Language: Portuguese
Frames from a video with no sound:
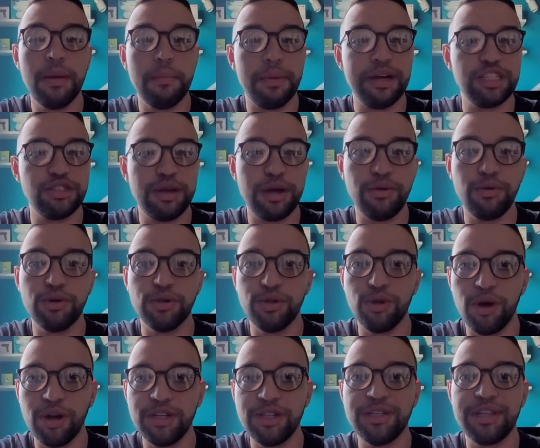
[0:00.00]
mas o
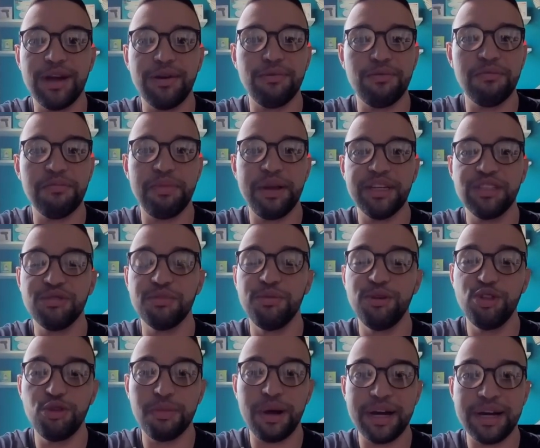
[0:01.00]
Dot está com um preço
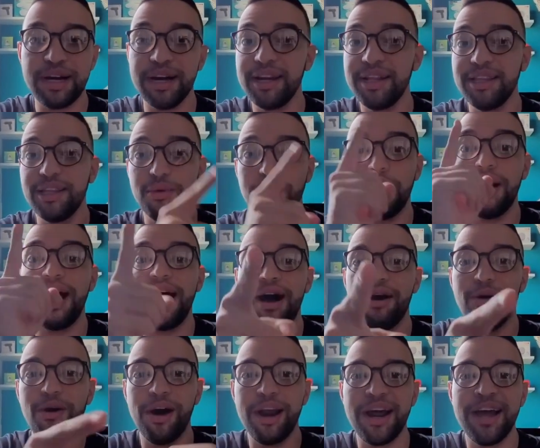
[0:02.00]
muito bacana, então a
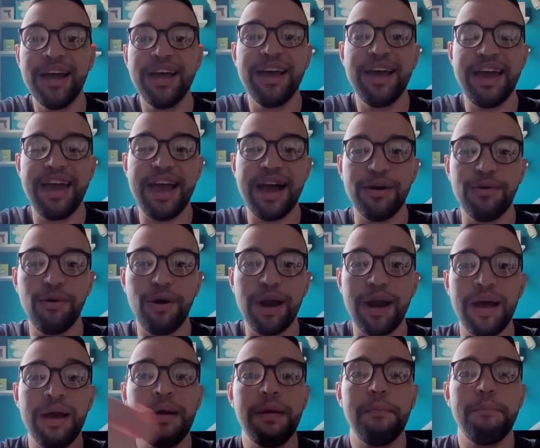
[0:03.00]
hora é
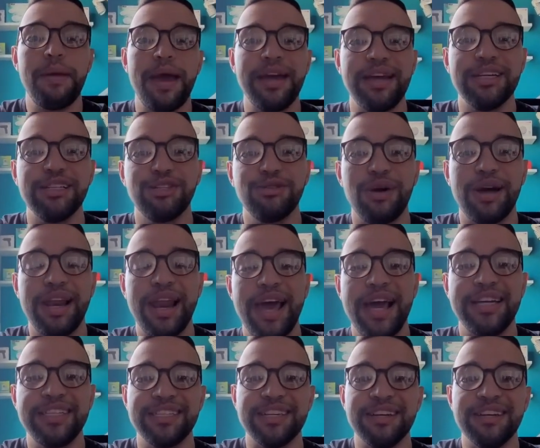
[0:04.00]
agora, pegue a sua
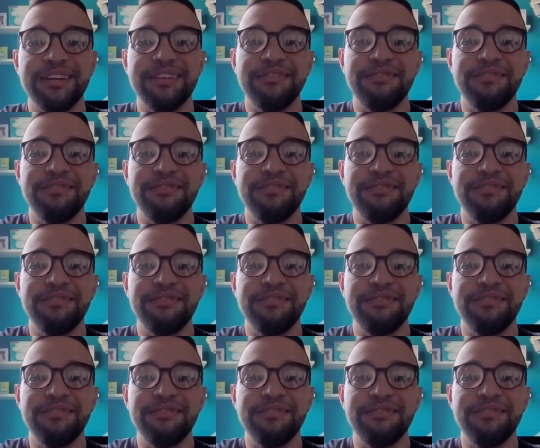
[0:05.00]
Alexa.